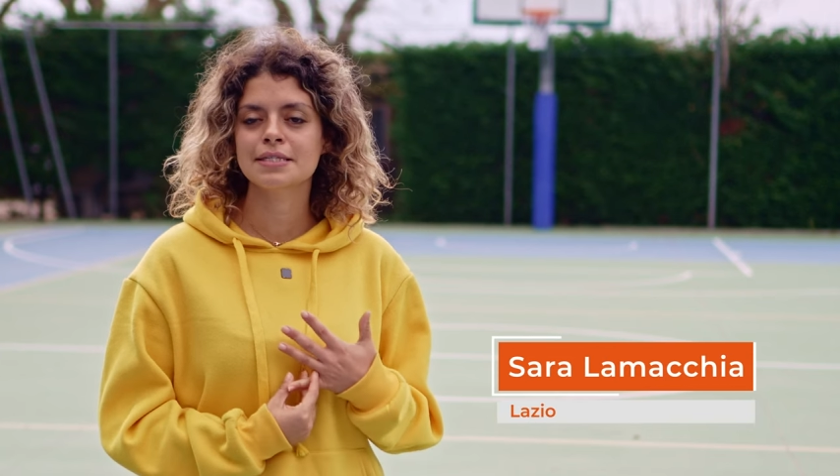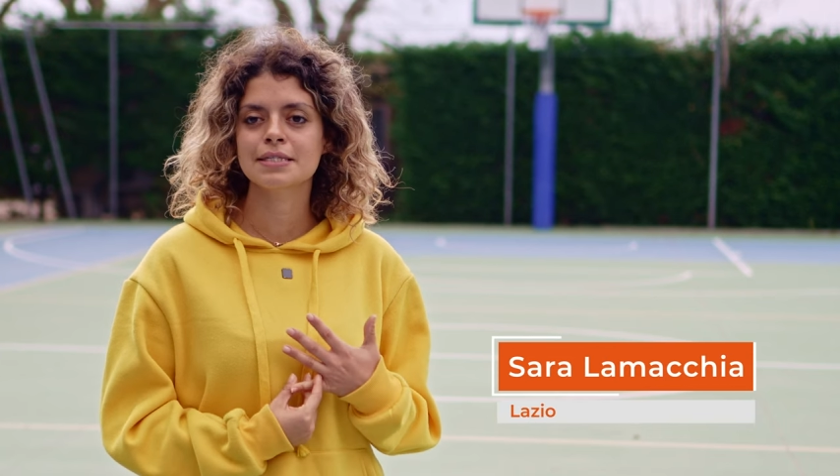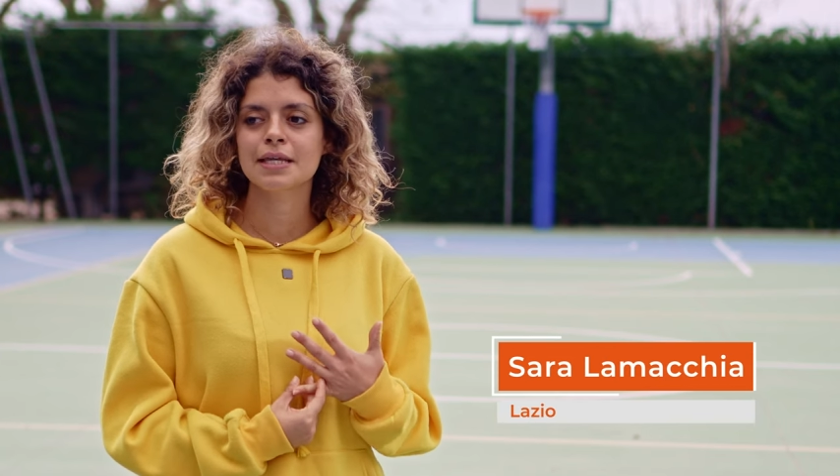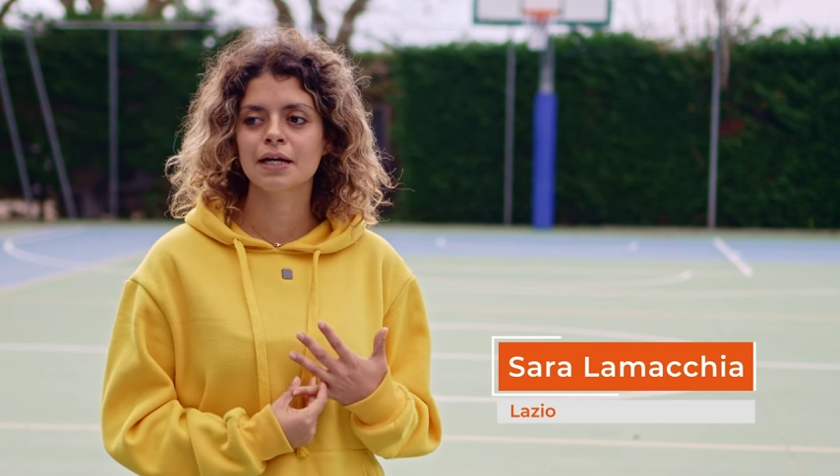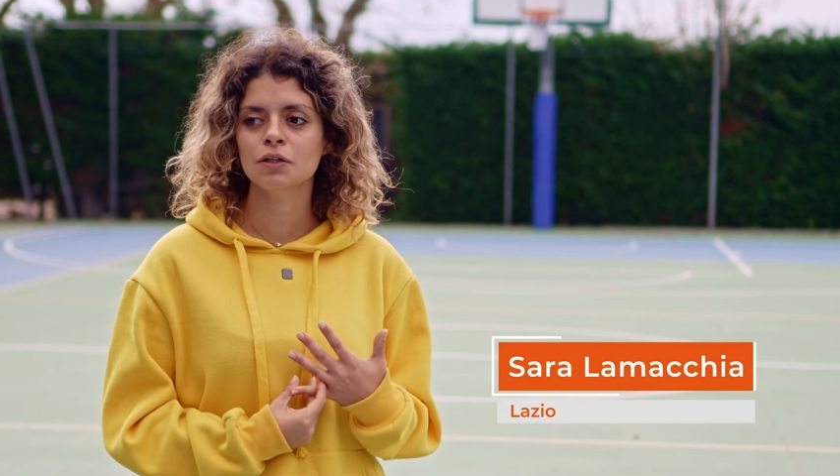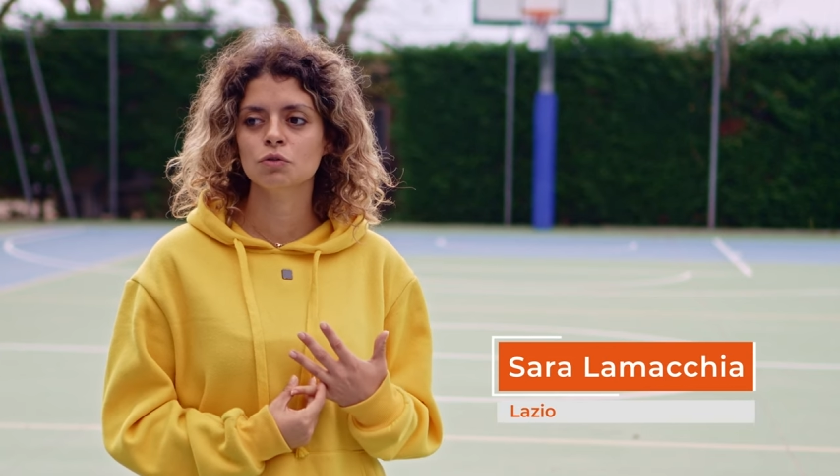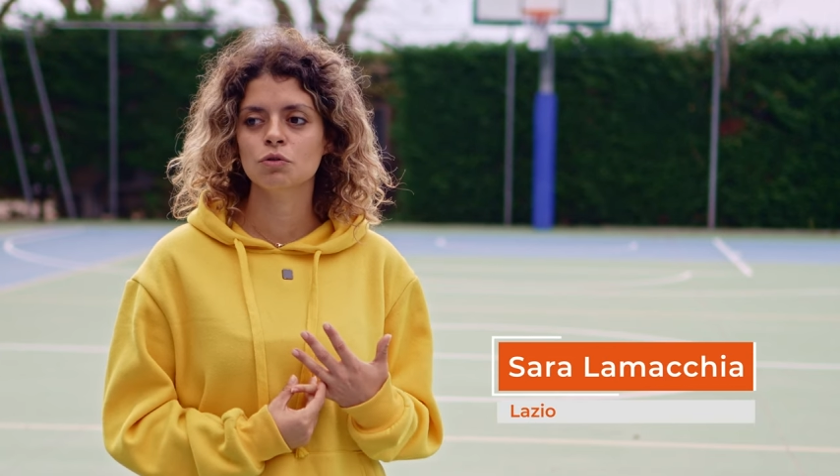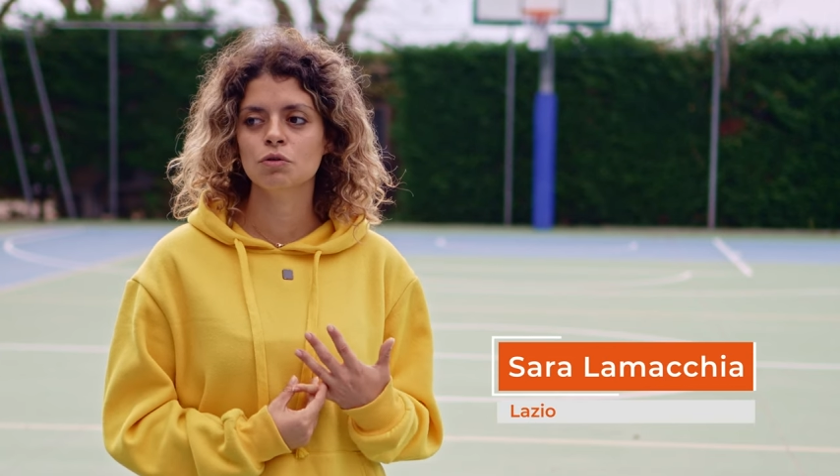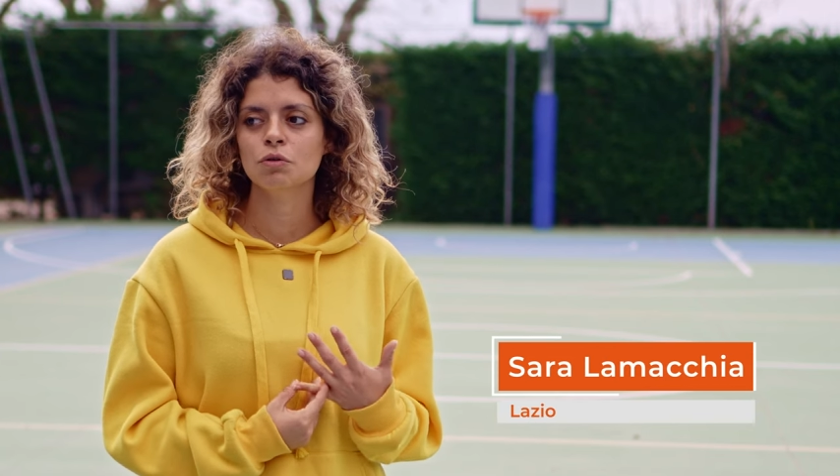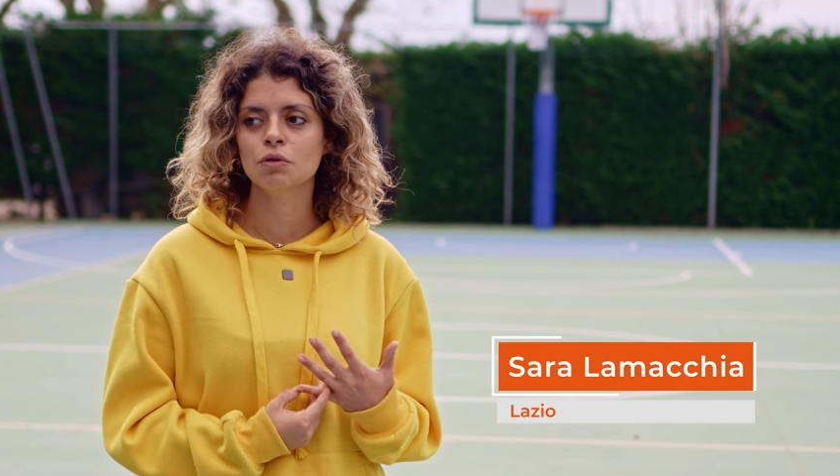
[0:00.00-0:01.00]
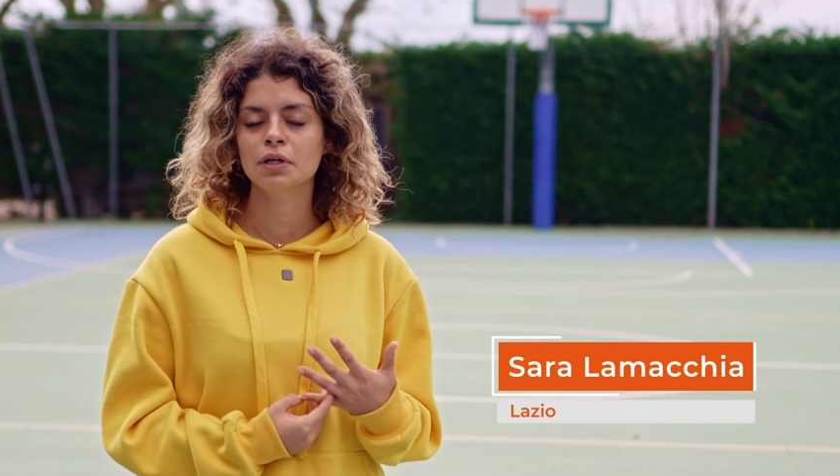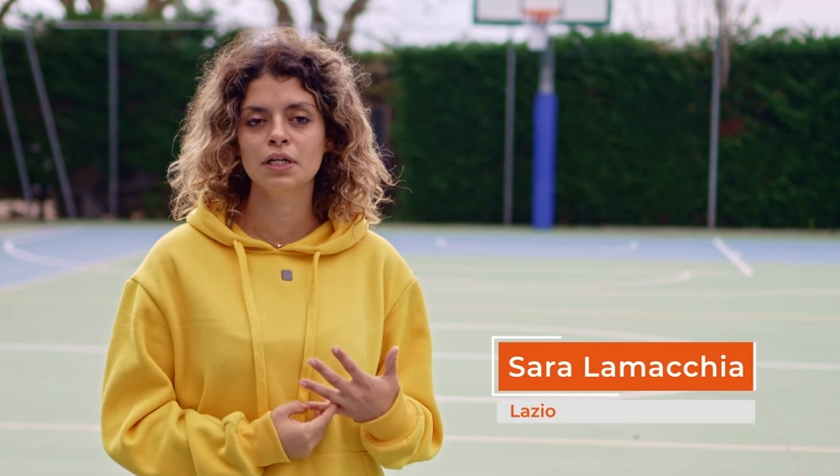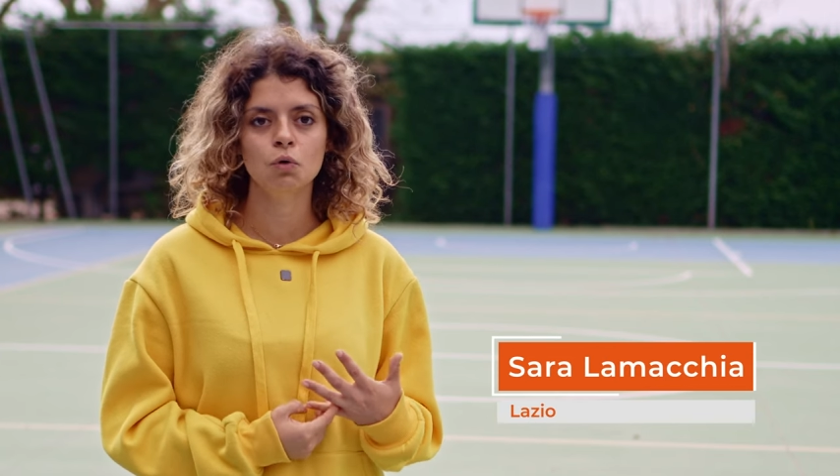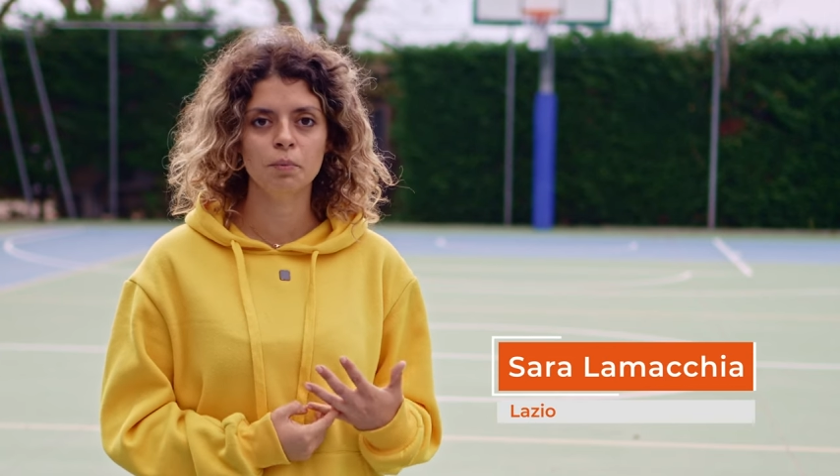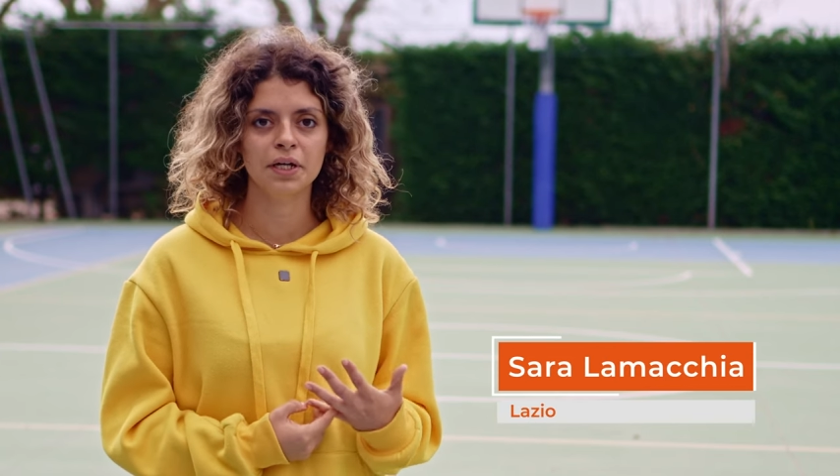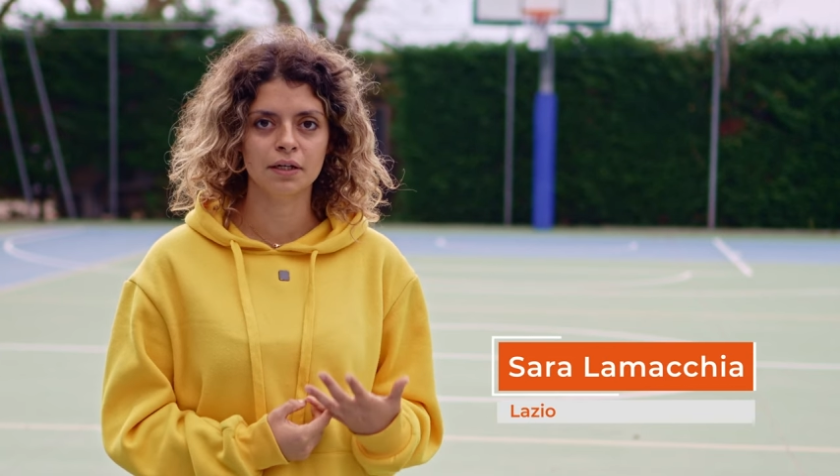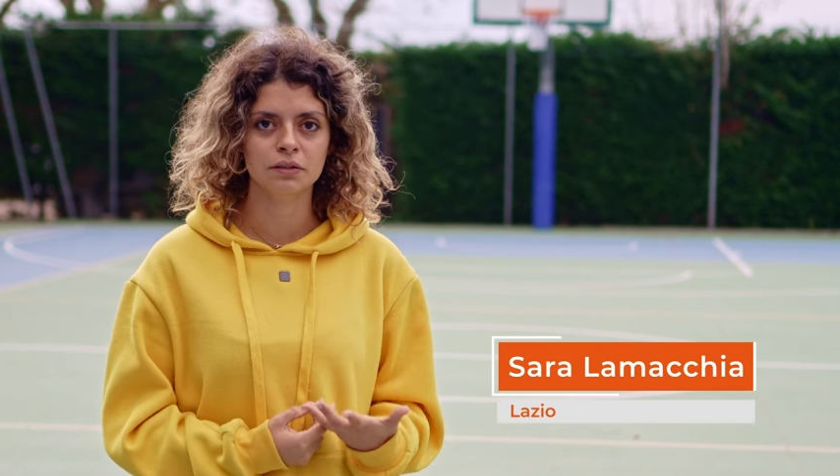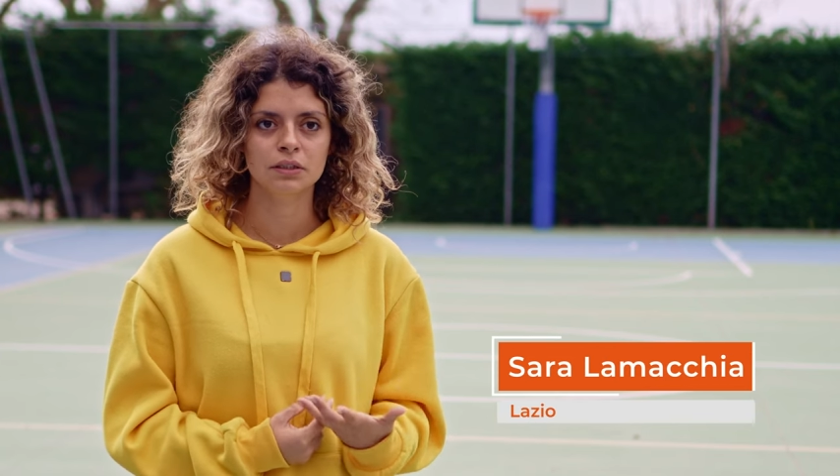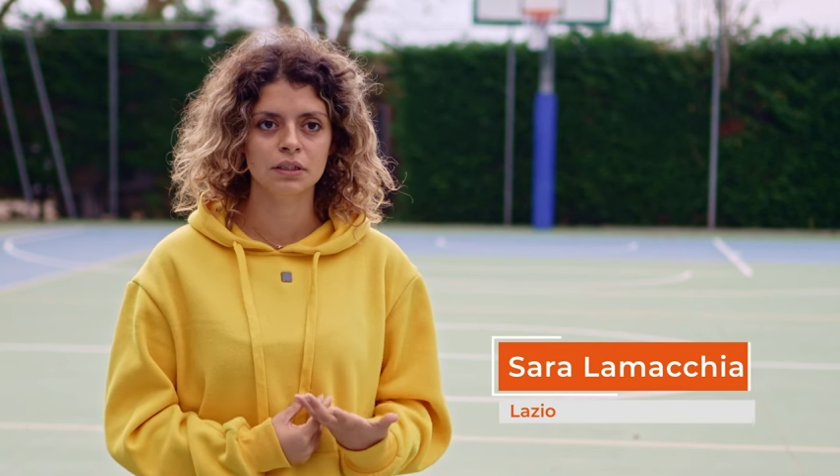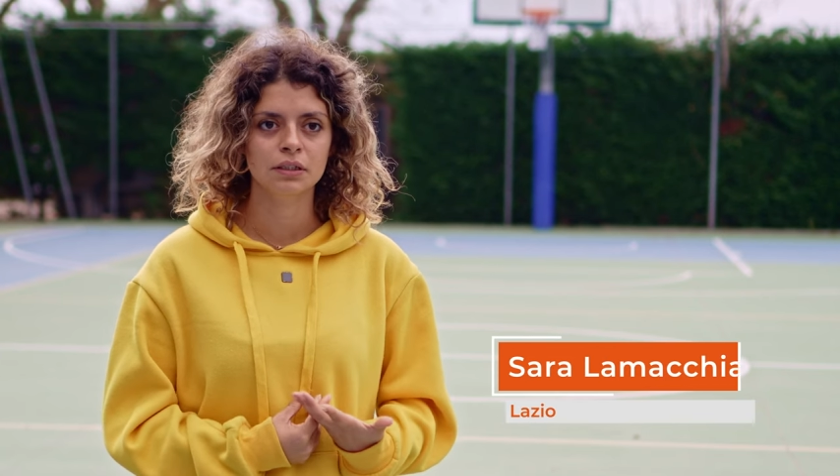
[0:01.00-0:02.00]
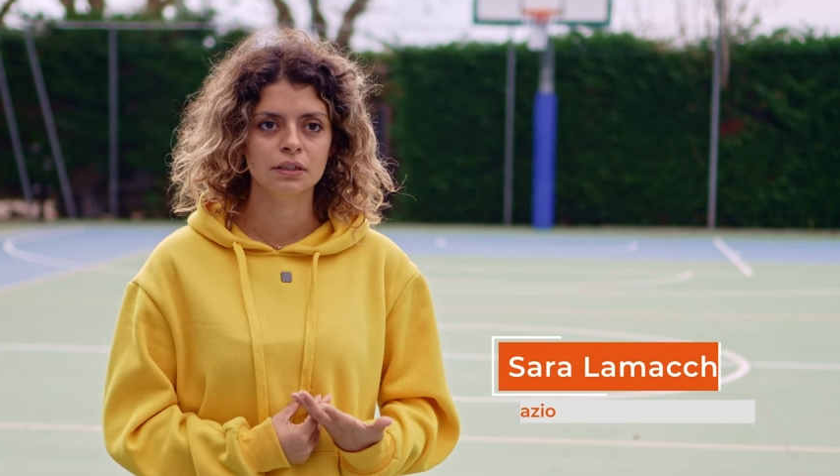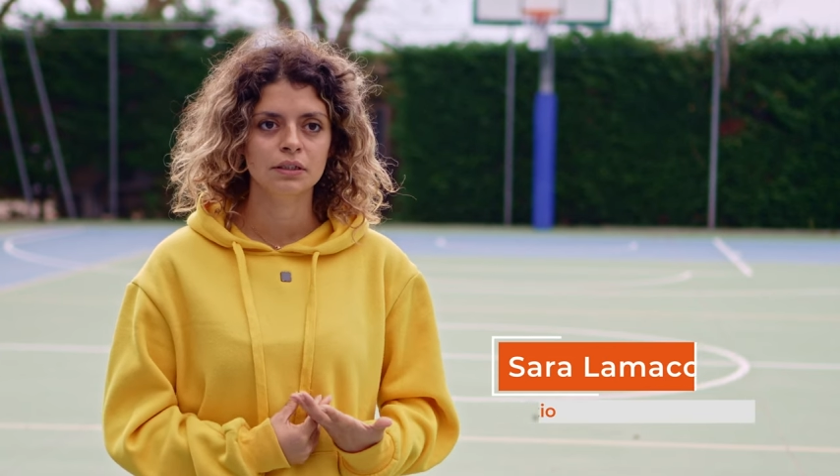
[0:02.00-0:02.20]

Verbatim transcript: stato illuminante.